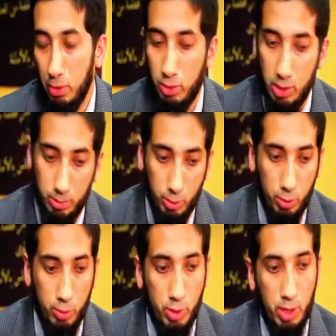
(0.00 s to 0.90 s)
यानी
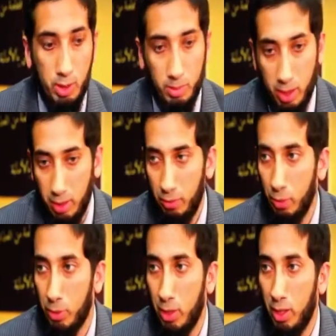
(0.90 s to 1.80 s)
तदब्बुरान
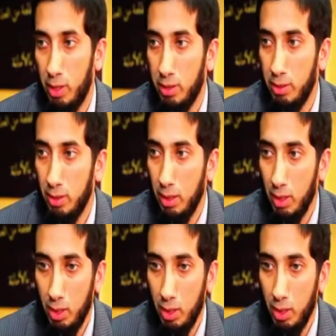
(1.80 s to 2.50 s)
मारफ़ुल्क़ुरान